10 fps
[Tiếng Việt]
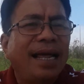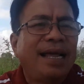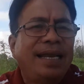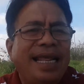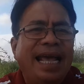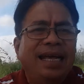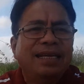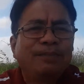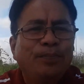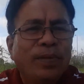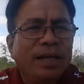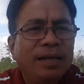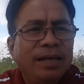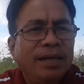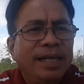để anh vẽ
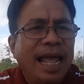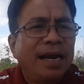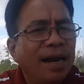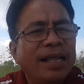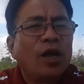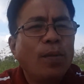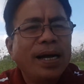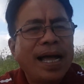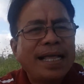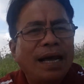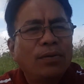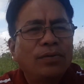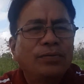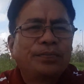vẽ rất là nhiều bức khác nhau